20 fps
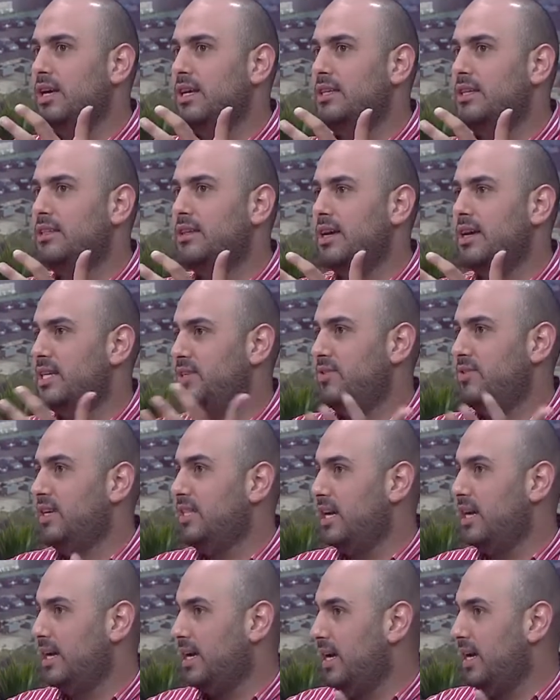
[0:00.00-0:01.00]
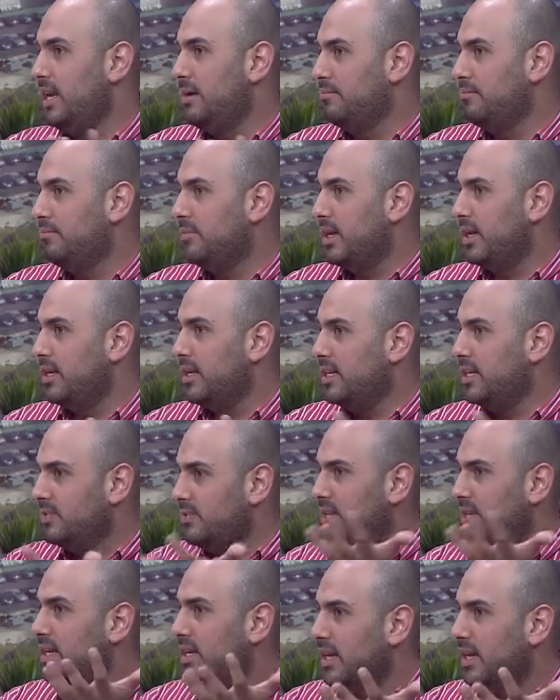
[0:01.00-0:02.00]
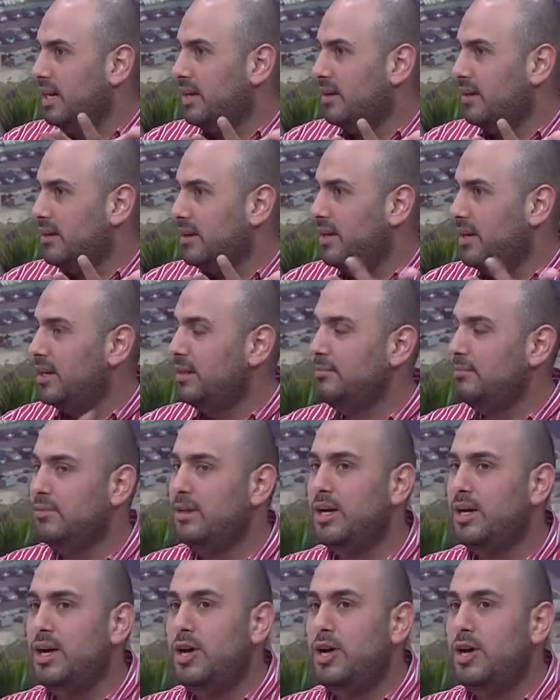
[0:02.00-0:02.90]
انت ايش في عندك حلم يعني ايش في عندك حلم